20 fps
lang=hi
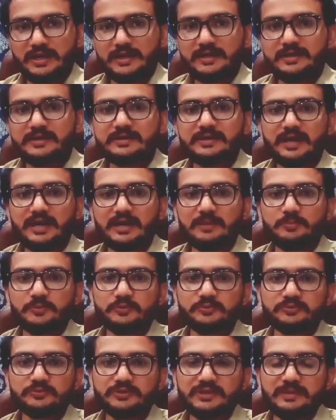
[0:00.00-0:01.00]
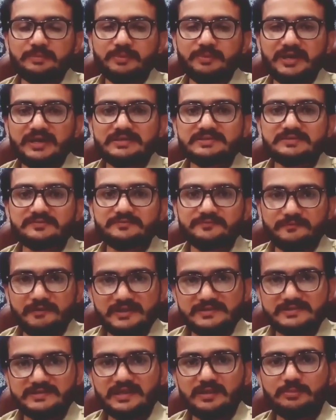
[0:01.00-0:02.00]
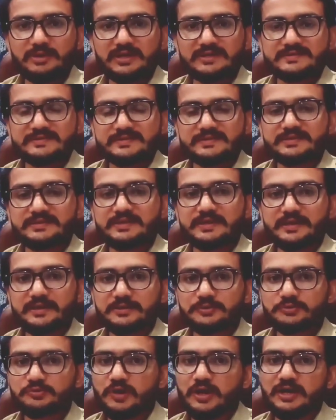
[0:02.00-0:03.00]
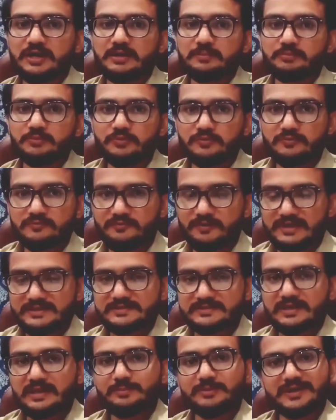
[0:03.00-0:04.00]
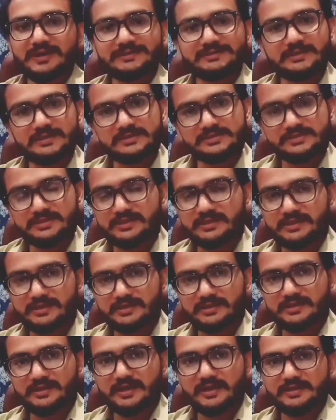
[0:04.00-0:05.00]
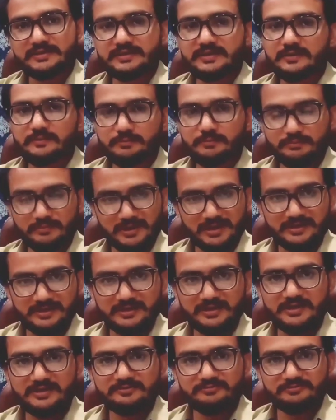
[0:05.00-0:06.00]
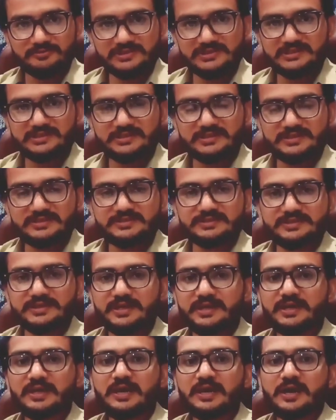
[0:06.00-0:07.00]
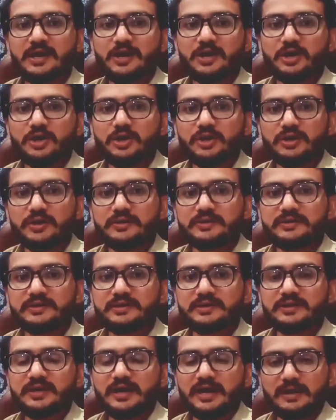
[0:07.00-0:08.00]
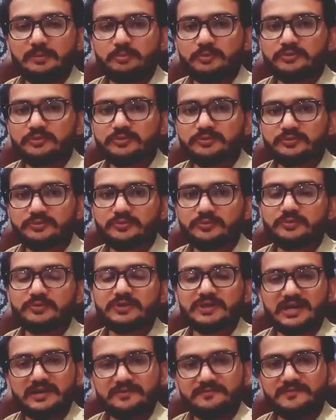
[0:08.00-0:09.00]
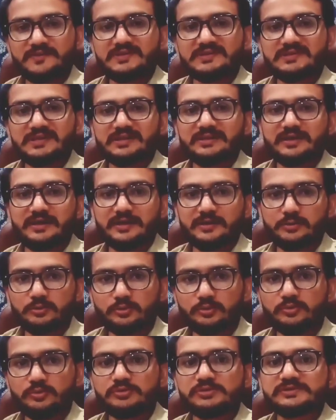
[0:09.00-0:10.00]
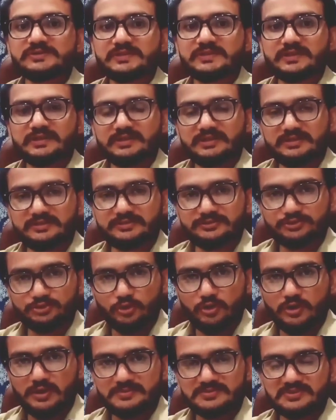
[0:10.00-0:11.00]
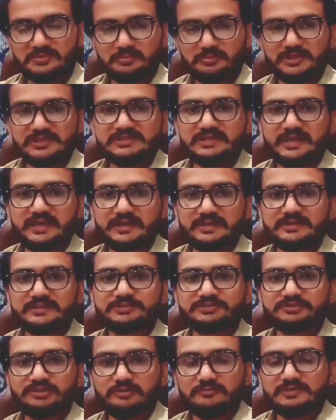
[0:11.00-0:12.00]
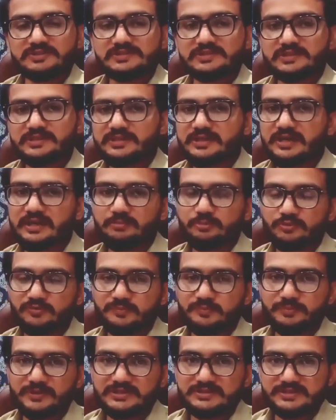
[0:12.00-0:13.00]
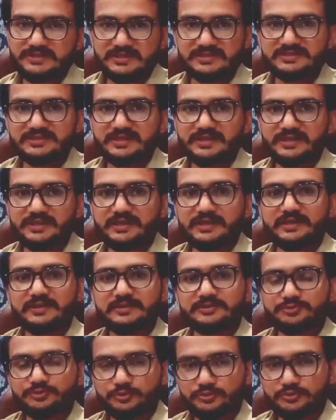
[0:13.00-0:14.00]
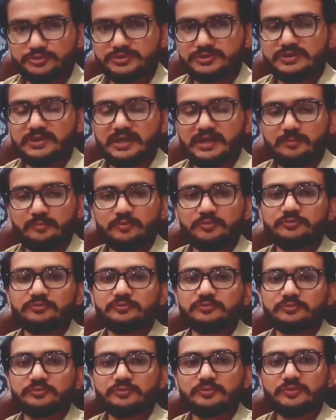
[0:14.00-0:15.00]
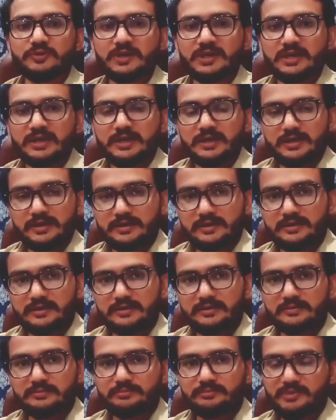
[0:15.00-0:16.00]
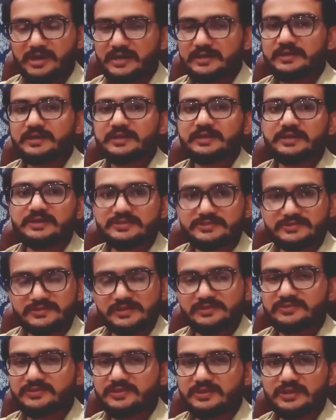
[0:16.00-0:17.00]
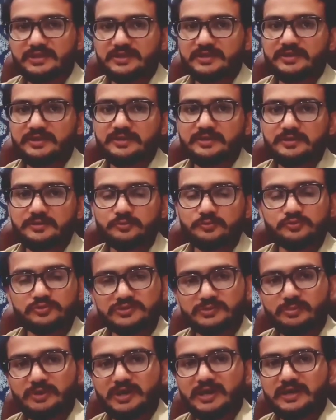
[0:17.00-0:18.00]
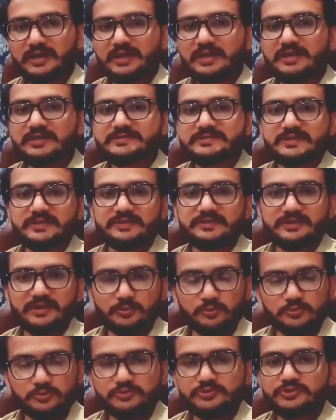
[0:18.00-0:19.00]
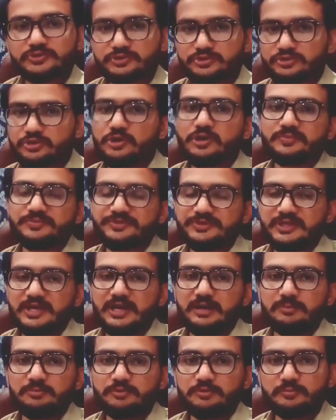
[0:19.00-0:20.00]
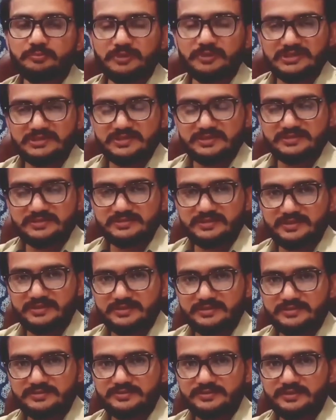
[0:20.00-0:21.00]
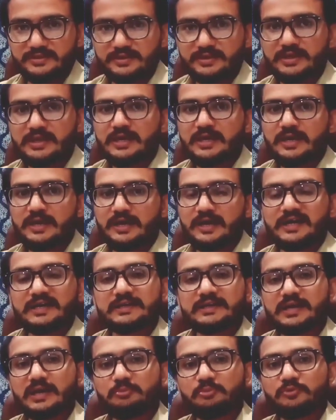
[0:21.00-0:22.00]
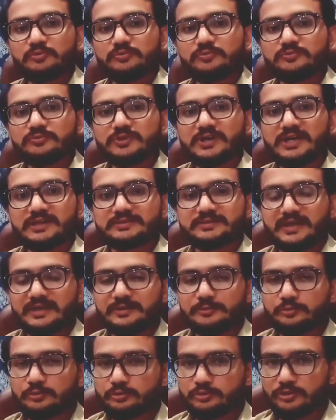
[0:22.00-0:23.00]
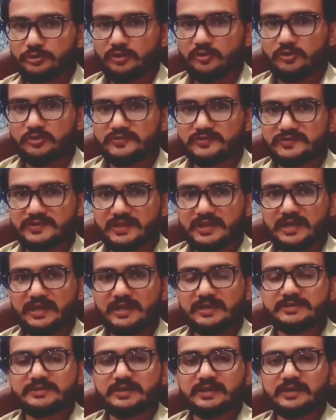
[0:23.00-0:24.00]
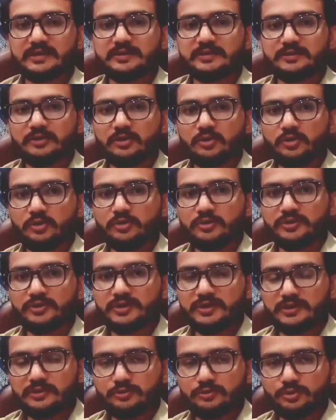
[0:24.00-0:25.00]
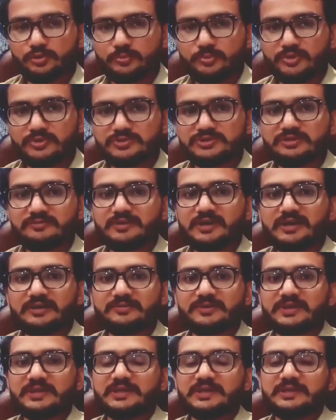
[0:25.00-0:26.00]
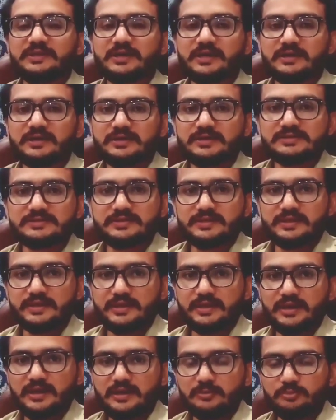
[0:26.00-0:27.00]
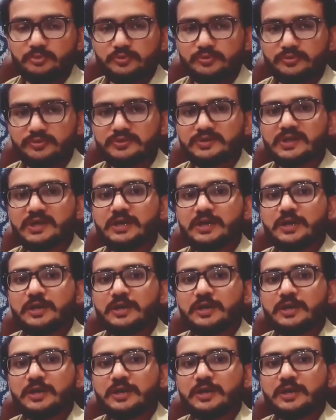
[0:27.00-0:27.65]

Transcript: अगर आप लोगों के पास फैसलाबाद सिटी है तो आप लोग फैसलाबाद का चक्कर लगाइए मार्केट विज़िट कीजिए और आप लोगों को काफ़ी ज़्यादा होल सेल शॉप्स मिल जाएंगी टॉवल्स की आप लोग परचेज़ कर ले जो आप लोगों को मार्केट सस्ती लगे उस मार्केट से या उस शॉप से आप लोग परचेज़ कर लीजिए अगर आप लोगों का ताल्लुक लाहौर से है या लाहौर के कुर्बो जवार वाले इलाके से हैं आप लोग